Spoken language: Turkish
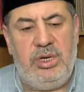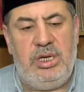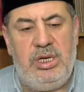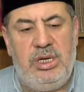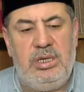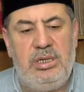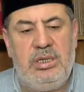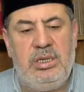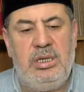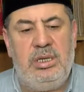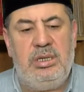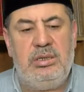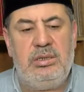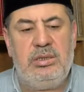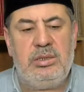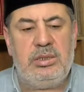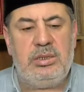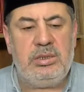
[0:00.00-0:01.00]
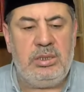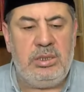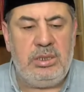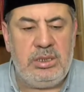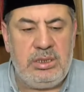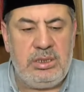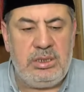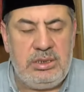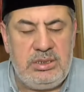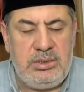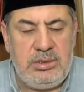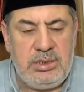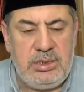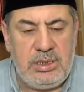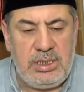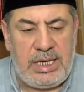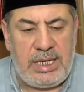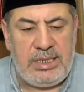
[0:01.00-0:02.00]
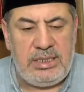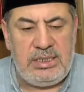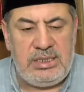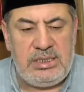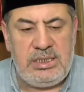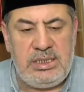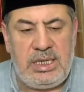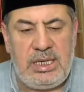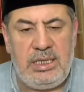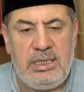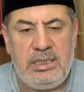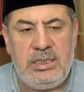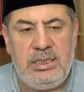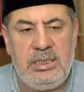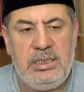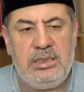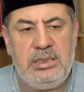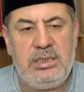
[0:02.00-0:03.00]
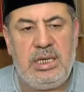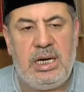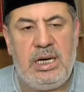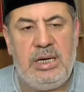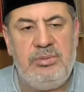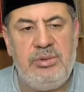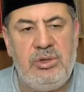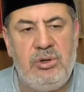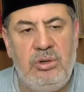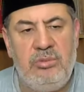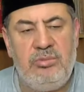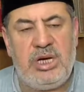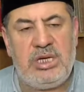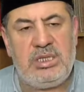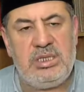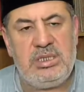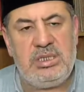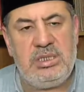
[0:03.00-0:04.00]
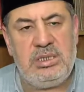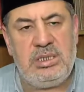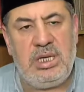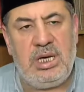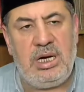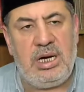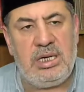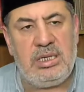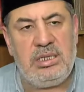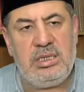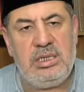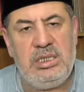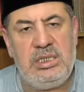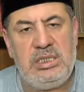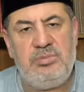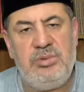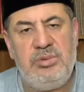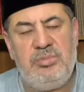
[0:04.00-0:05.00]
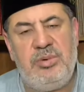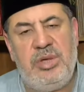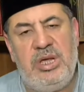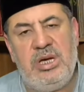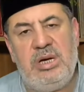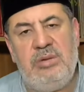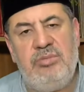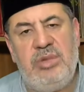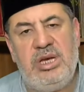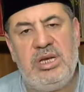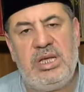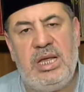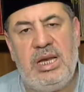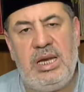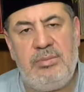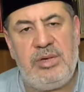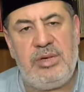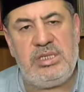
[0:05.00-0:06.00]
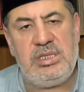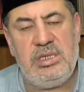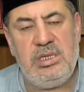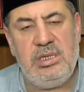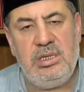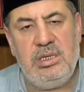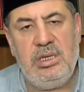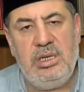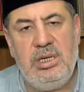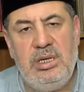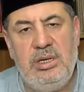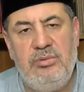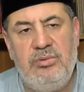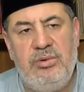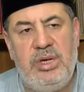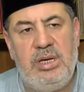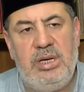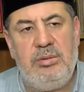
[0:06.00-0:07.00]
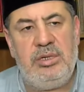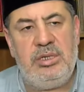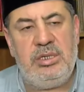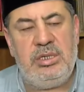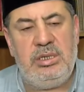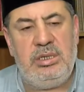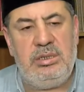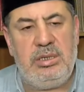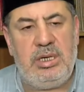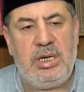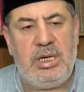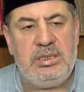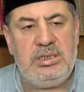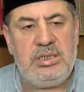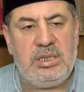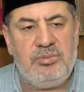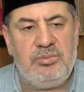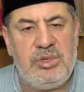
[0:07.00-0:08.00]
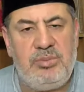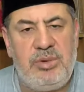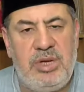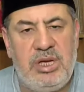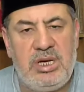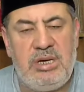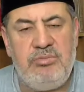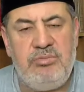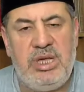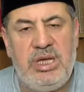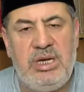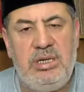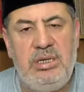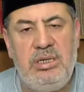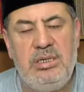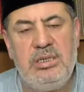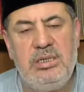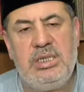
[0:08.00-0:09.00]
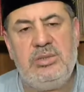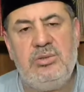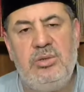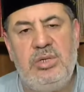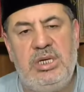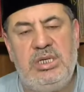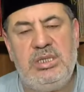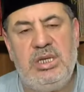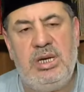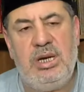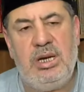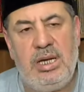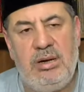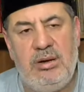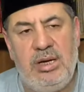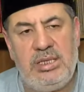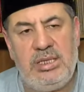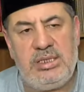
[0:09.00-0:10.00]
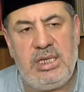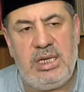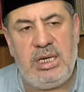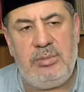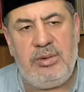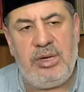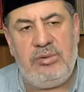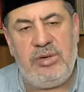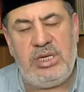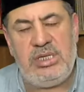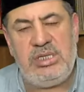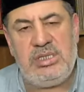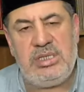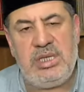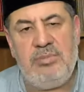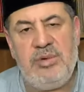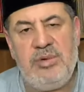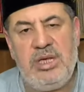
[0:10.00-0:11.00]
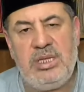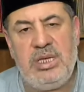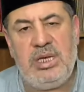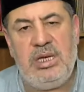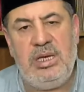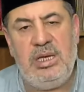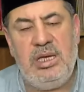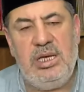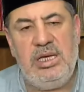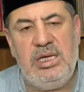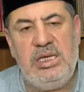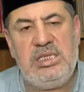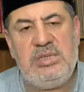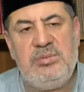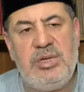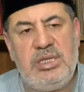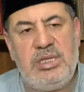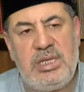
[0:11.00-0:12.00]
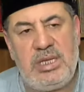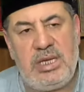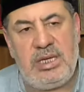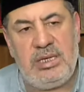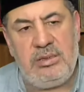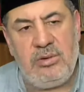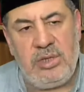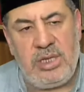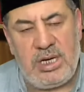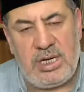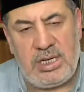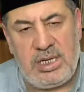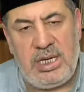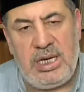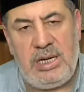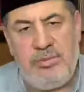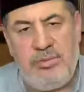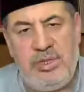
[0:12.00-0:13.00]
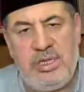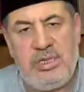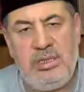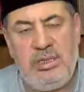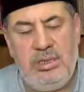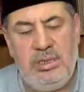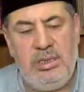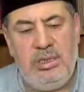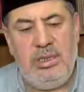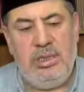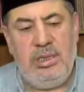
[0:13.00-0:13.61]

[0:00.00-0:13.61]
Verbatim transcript: ve e, e, kendisine e, tabi olmak dışında artık hiçbir peygamber gelemez ve ancak bir peygamber Resulullah sallallahu aleyhi ve selleme ve İslamiyet'e hizmet eden olarak gelebilir.